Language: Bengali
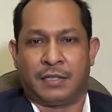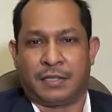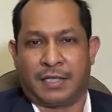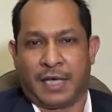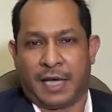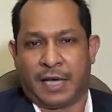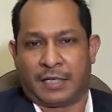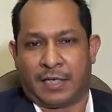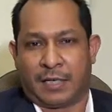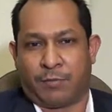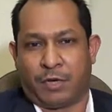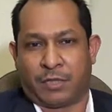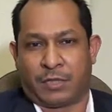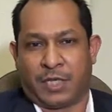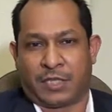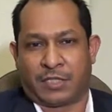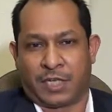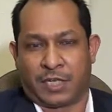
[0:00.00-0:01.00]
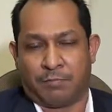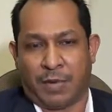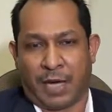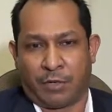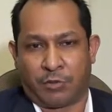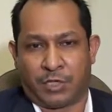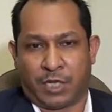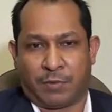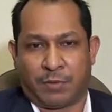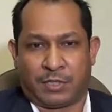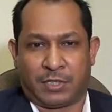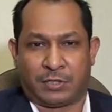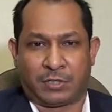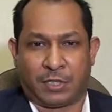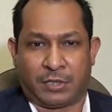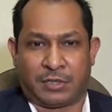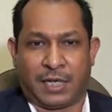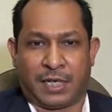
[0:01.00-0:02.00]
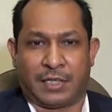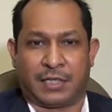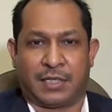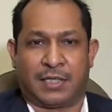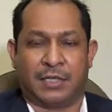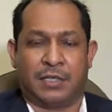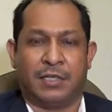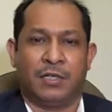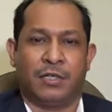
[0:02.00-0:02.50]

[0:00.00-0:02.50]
দেশ এবং দেশের মানুষের প্রতি শ্রদ্ধা রেখে